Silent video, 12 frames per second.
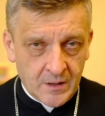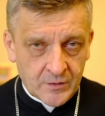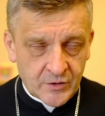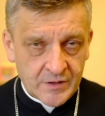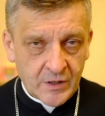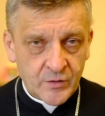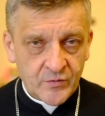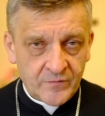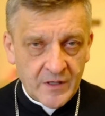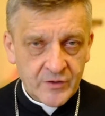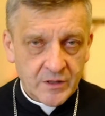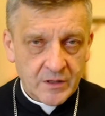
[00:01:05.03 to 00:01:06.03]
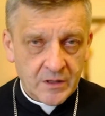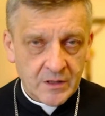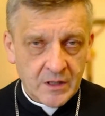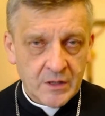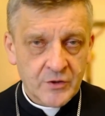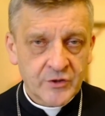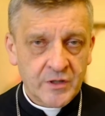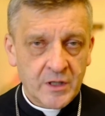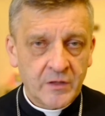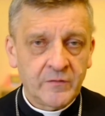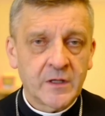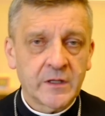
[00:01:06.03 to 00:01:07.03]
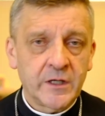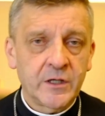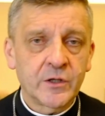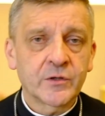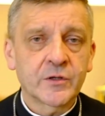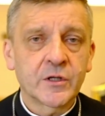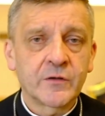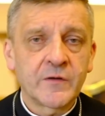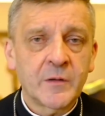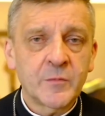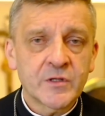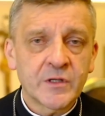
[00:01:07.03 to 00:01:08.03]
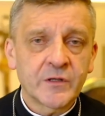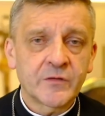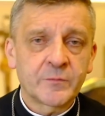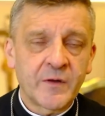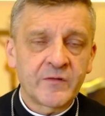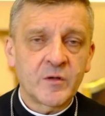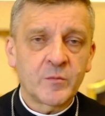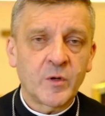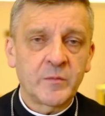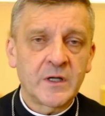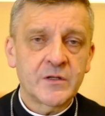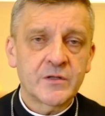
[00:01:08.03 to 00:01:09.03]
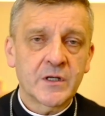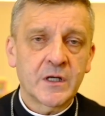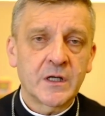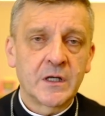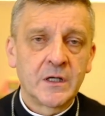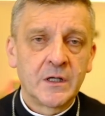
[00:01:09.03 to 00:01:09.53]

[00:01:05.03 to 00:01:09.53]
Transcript: Czytając uważnie cztery Ewangelie, odkrywamy, że w pewnym momencie